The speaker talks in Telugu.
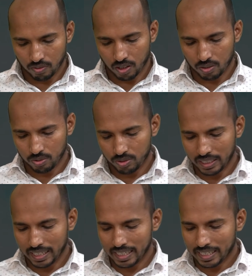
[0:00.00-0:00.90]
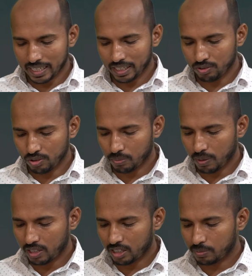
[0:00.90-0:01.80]
వారు తెలియకయే
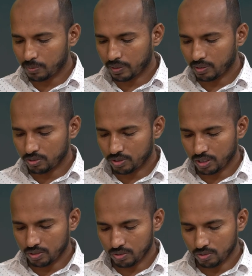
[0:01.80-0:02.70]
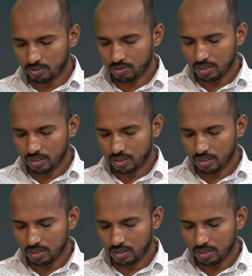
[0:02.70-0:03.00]
దుర్మార్గపు పనులు చేయుదురు